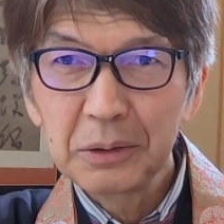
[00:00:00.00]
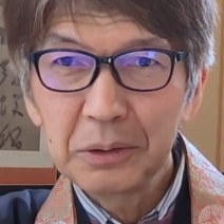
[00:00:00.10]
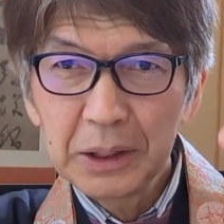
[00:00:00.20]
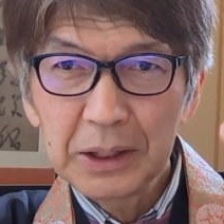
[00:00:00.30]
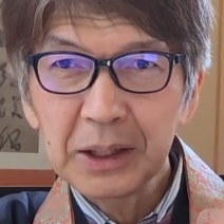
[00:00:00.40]

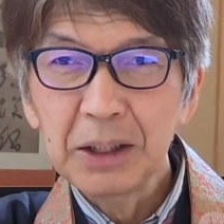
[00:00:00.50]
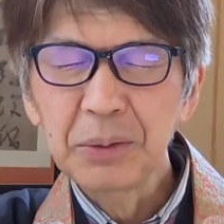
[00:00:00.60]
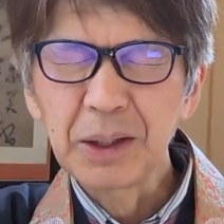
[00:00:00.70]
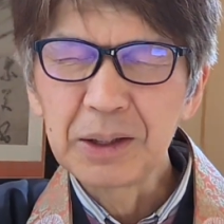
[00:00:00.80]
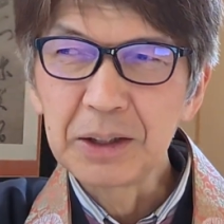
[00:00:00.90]
上に上がろ
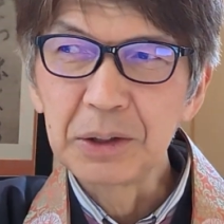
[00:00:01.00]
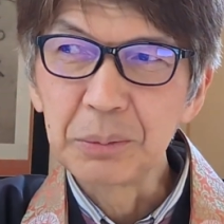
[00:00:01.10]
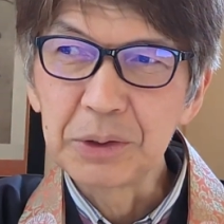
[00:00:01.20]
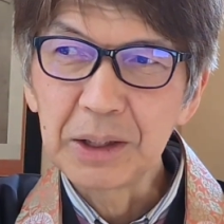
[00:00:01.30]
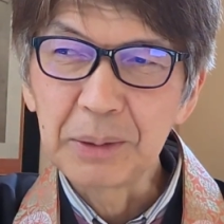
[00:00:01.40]
うかなと
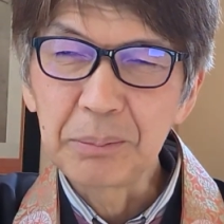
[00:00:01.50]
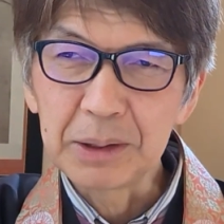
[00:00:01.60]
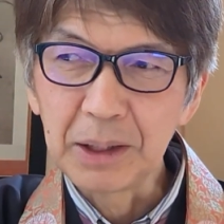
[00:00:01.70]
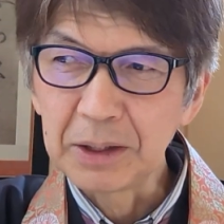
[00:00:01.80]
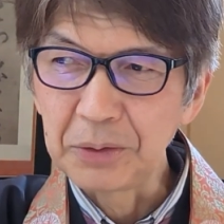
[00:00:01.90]
思ったらやっぱあ
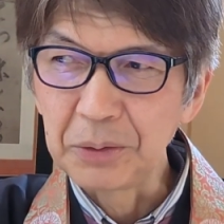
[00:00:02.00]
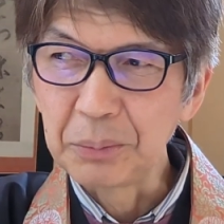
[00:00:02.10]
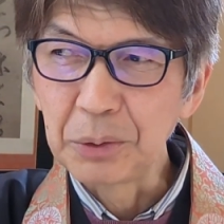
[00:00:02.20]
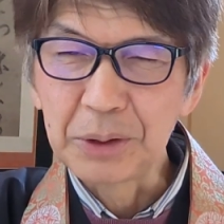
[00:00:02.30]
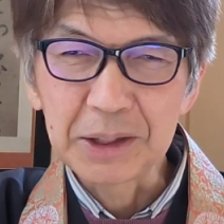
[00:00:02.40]
の
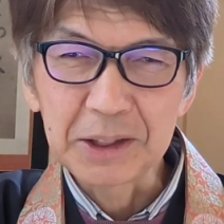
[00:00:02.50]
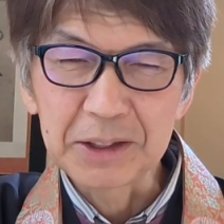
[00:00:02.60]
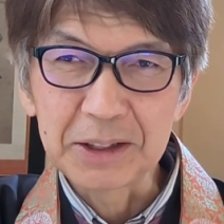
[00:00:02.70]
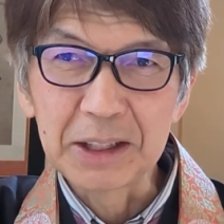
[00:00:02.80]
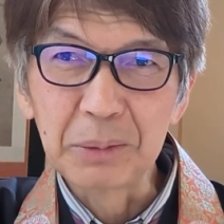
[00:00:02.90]
モグラ
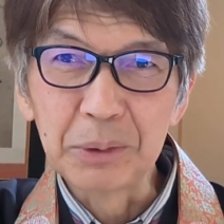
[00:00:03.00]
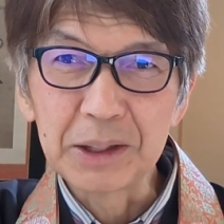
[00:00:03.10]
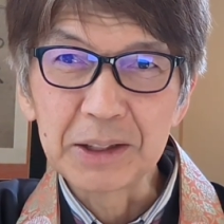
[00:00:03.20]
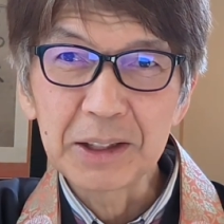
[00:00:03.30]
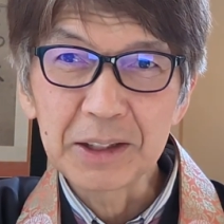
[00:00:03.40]
叩き合いみた
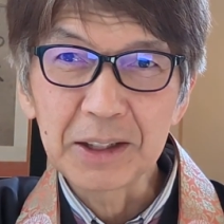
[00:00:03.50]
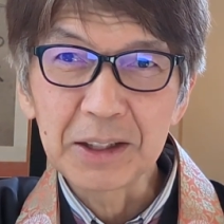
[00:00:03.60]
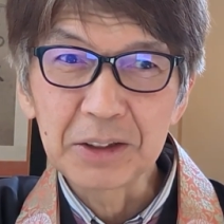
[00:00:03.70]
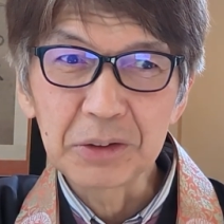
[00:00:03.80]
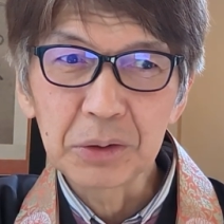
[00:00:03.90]
いに叩か
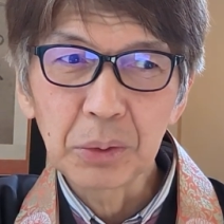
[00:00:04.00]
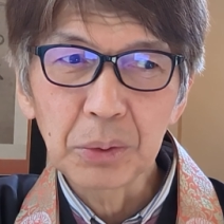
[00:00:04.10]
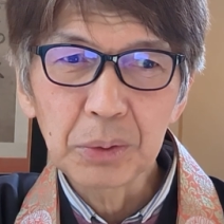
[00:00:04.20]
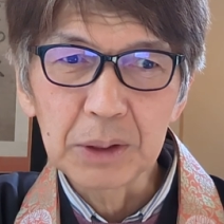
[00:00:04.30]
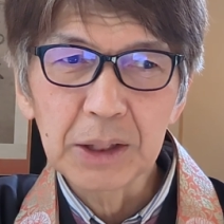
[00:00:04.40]
れると
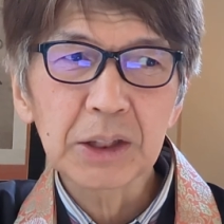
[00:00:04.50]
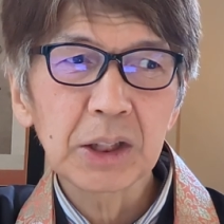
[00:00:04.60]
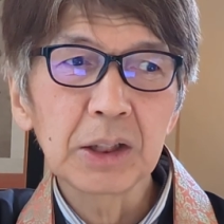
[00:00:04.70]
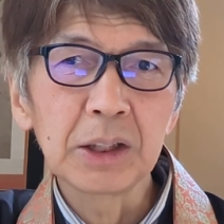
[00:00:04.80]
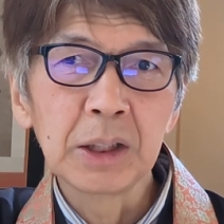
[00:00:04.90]
ころは確
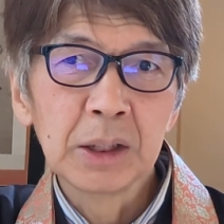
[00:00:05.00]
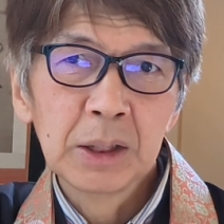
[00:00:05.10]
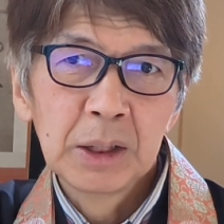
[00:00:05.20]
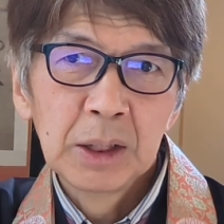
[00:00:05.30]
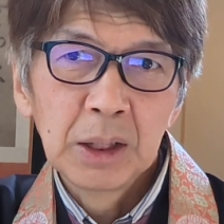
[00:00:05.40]
かに
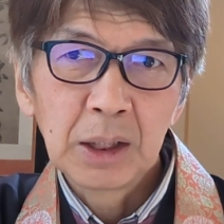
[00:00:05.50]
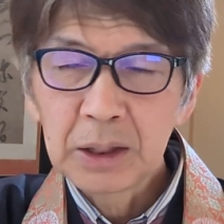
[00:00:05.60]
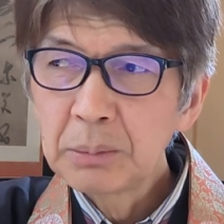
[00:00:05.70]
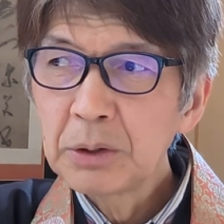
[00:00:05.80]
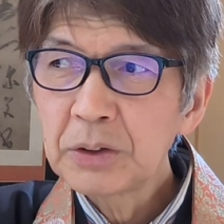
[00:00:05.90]
あ
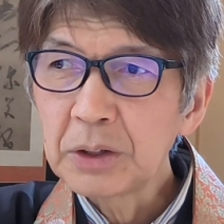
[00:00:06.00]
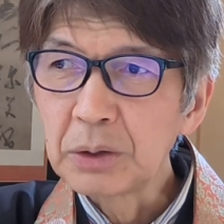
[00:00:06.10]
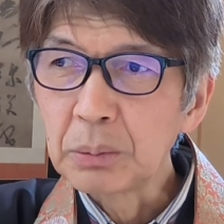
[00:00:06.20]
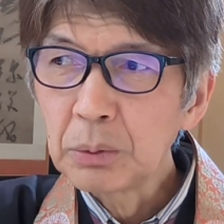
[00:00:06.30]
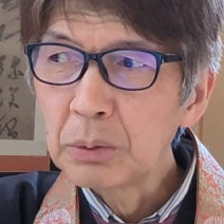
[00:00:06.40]
りますけ
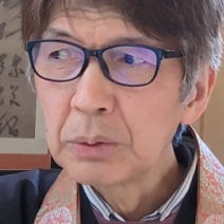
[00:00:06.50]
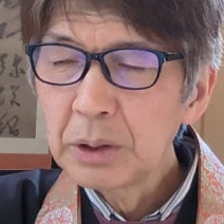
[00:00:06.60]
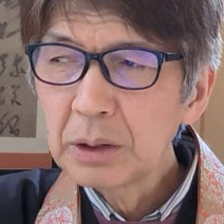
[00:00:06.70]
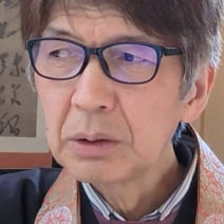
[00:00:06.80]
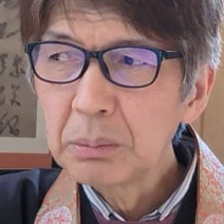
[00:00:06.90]
ども
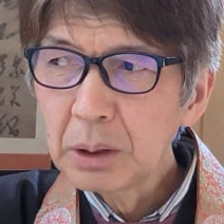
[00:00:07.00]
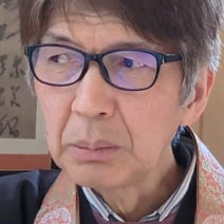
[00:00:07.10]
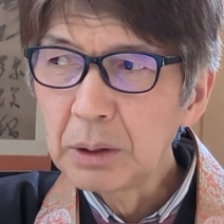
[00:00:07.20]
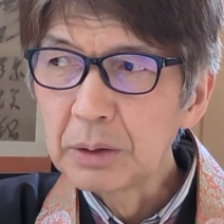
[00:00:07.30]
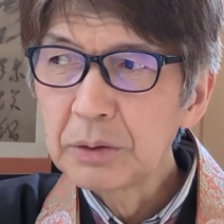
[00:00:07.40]
だけどまあ
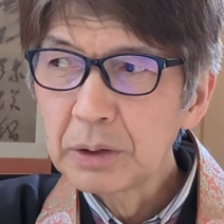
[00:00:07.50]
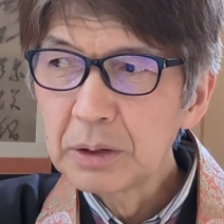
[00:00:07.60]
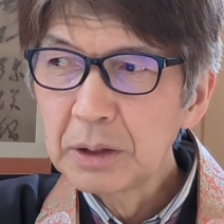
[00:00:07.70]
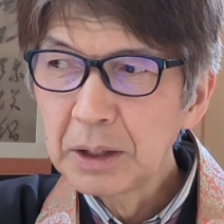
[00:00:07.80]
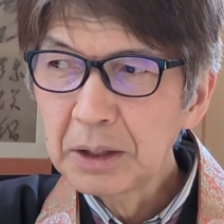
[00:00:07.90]
まあそれは
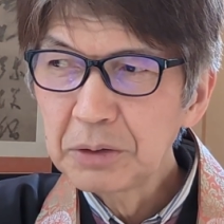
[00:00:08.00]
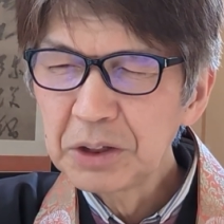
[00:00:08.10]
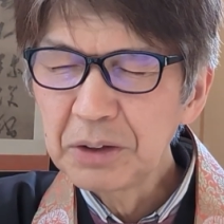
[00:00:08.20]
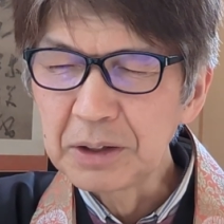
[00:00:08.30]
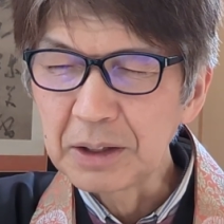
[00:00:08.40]
寺の
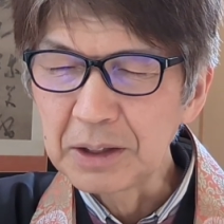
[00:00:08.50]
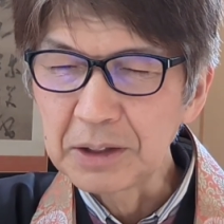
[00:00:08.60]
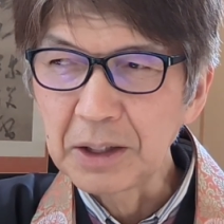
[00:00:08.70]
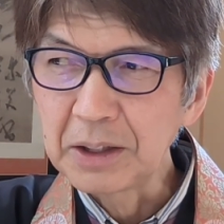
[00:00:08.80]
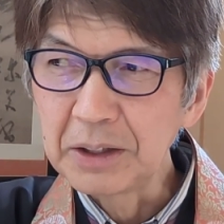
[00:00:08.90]
人やったら
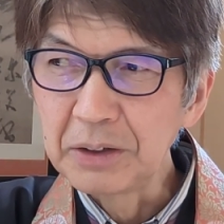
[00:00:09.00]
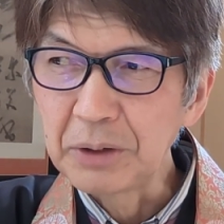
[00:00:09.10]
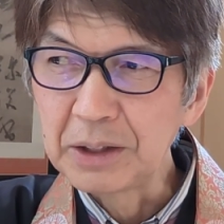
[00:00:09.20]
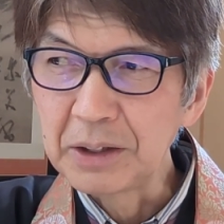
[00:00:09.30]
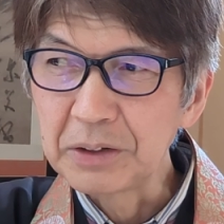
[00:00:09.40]
叩かれるの
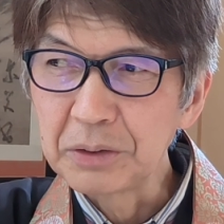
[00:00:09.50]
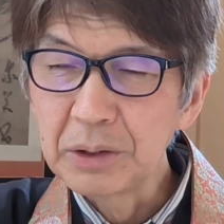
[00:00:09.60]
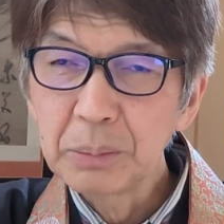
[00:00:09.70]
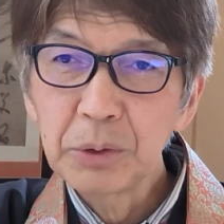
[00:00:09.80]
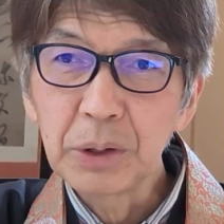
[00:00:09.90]
かいたらそん
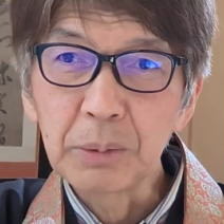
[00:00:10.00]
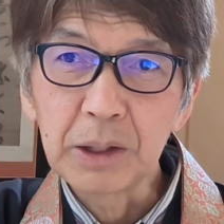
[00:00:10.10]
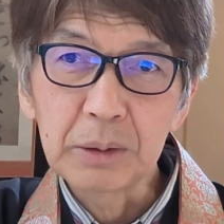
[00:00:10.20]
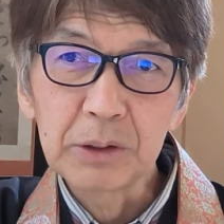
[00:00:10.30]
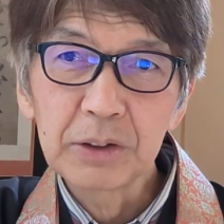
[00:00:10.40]
なもんでもあ
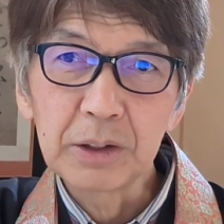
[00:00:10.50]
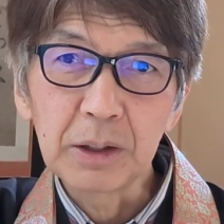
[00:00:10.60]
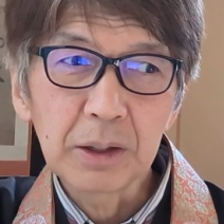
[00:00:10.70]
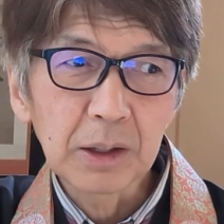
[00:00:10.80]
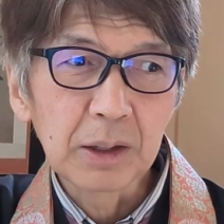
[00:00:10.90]
りません
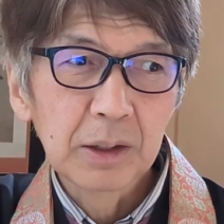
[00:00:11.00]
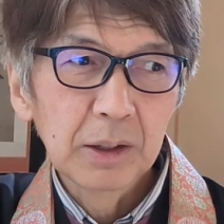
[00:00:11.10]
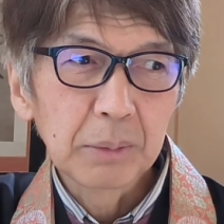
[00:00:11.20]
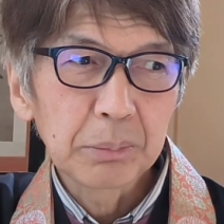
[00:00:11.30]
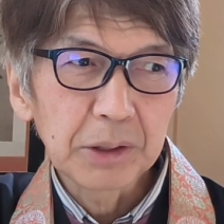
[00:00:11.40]
から
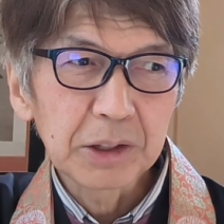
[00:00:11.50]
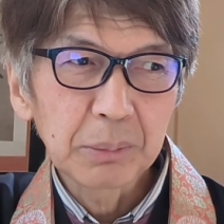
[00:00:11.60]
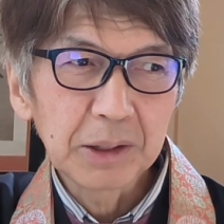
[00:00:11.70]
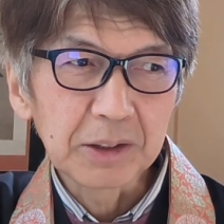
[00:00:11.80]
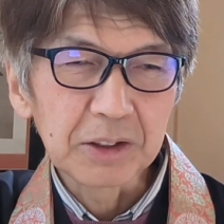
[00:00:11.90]

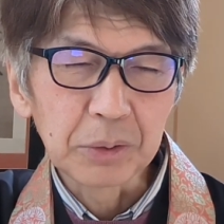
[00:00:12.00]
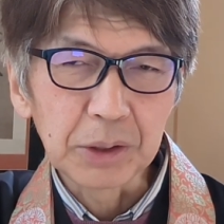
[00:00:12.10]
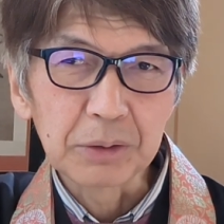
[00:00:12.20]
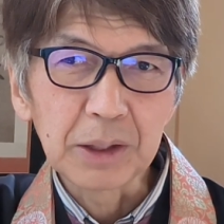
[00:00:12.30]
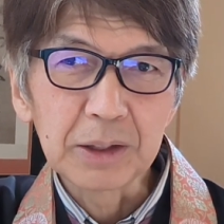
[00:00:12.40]
プラスマイナスど
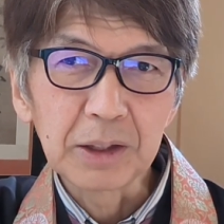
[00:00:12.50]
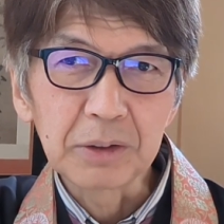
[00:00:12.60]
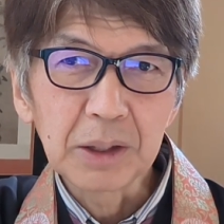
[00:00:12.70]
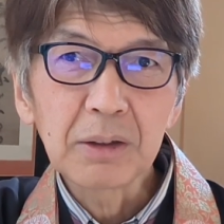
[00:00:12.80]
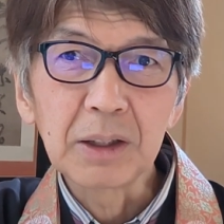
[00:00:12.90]
れぐらいになる
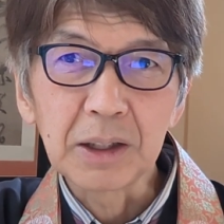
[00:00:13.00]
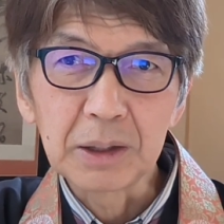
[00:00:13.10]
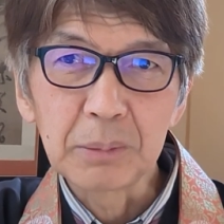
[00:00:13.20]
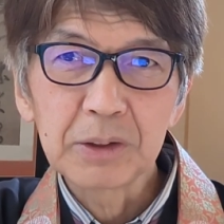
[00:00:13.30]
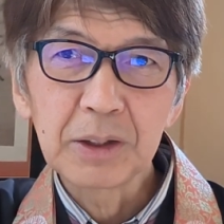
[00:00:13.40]
のかは分か
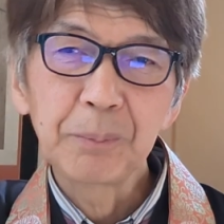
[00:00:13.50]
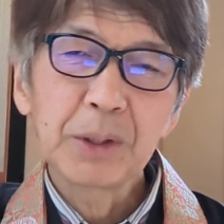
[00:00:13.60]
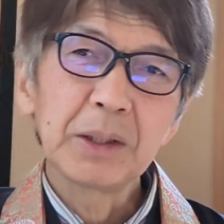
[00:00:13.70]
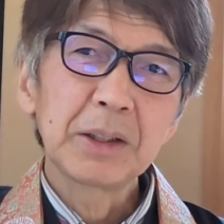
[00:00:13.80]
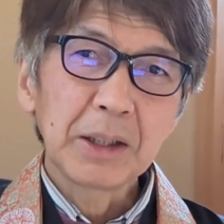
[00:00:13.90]
りませ
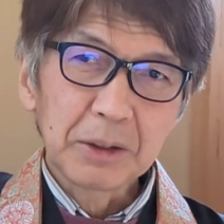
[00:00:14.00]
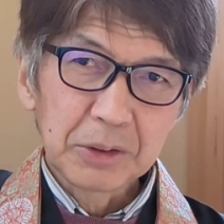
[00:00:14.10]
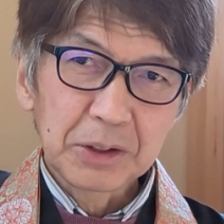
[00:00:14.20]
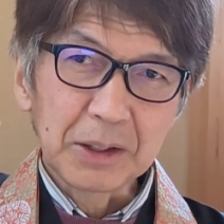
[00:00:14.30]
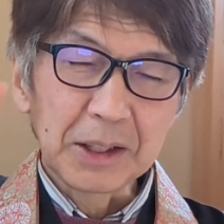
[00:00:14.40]
ん、ね、寺の
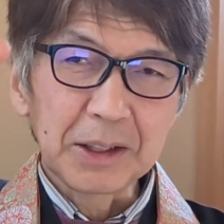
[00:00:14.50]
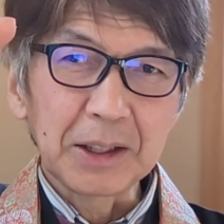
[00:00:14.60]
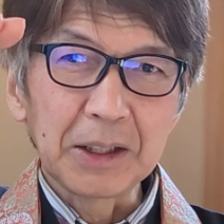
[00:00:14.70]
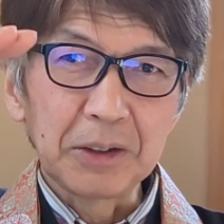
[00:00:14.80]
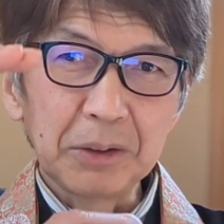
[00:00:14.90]
人は叩
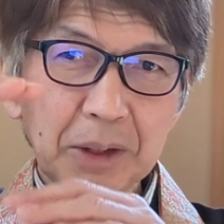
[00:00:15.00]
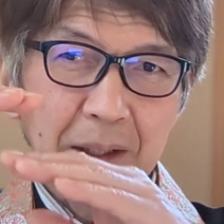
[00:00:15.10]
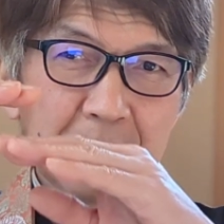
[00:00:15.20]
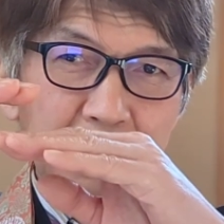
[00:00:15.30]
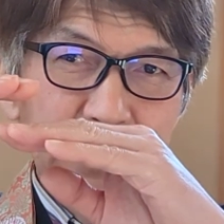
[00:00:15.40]
かれるの
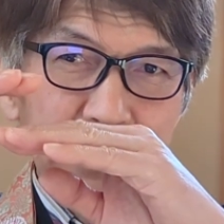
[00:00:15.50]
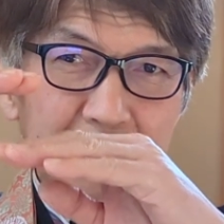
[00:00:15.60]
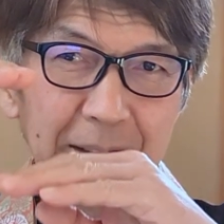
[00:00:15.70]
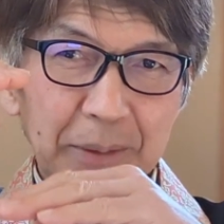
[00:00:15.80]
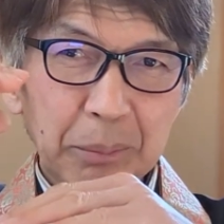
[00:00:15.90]
が、
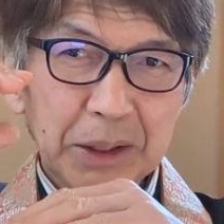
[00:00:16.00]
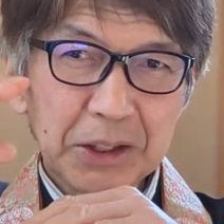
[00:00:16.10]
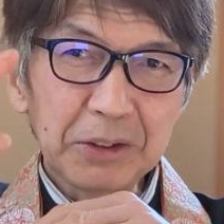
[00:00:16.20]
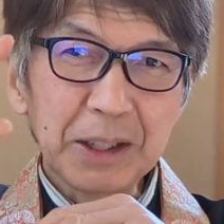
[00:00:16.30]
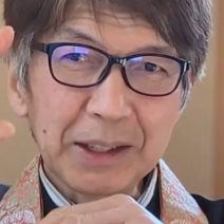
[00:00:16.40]
えー、3
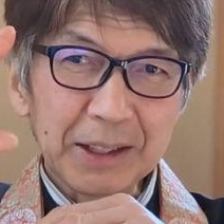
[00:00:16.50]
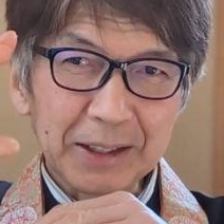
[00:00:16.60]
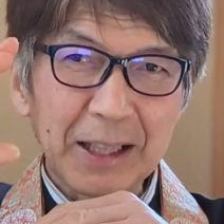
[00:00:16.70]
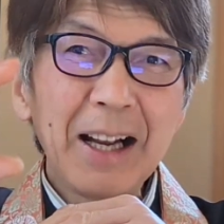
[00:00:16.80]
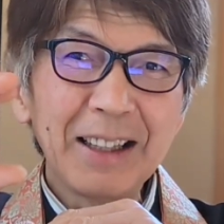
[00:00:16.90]
つぐらい
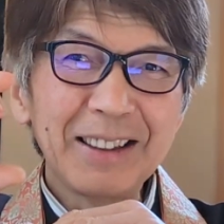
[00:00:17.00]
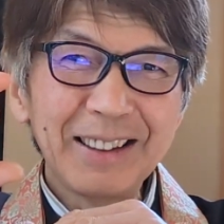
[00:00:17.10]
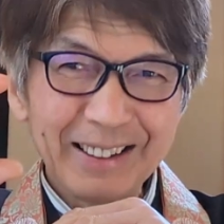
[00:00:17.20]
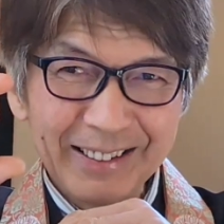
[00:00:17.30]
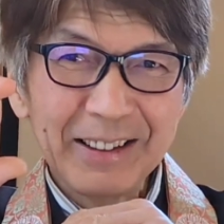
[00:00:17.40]
叩かれる